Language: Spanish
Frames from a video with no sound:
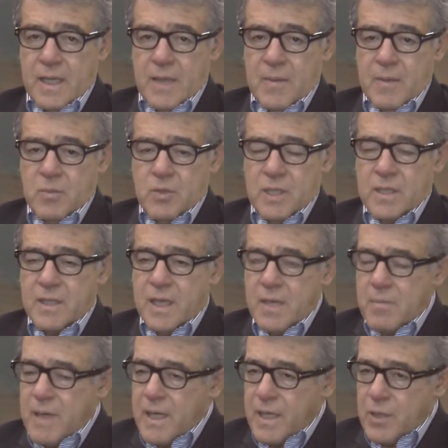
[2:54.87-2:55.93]
íbamos a
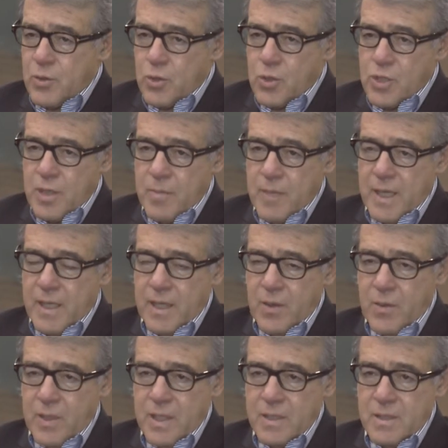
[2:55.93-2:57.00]
traer Macintosh a
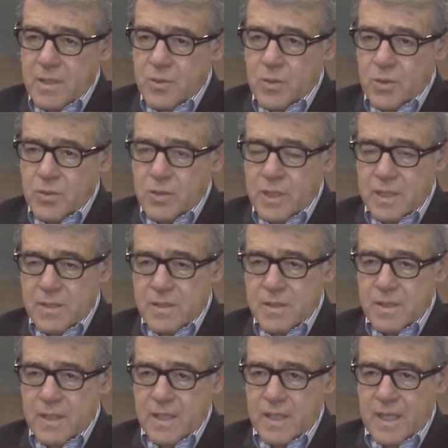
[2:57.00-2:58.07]
México en ese
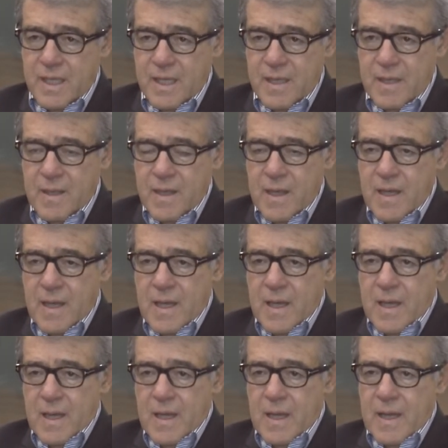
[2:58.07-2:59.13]
entonces y
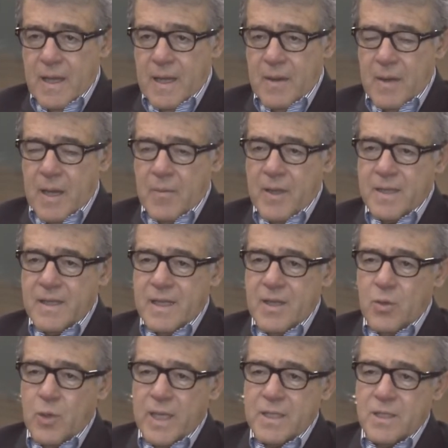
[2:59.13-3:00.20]
eh, había
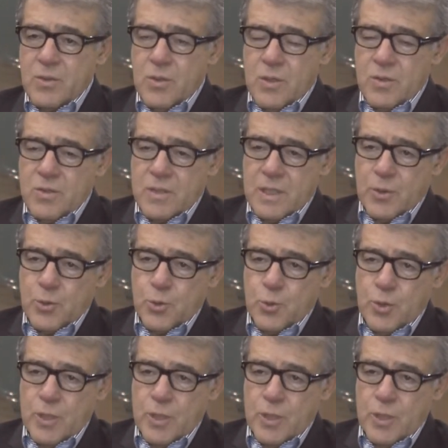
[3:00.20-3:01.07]
tenido éxito en los Estados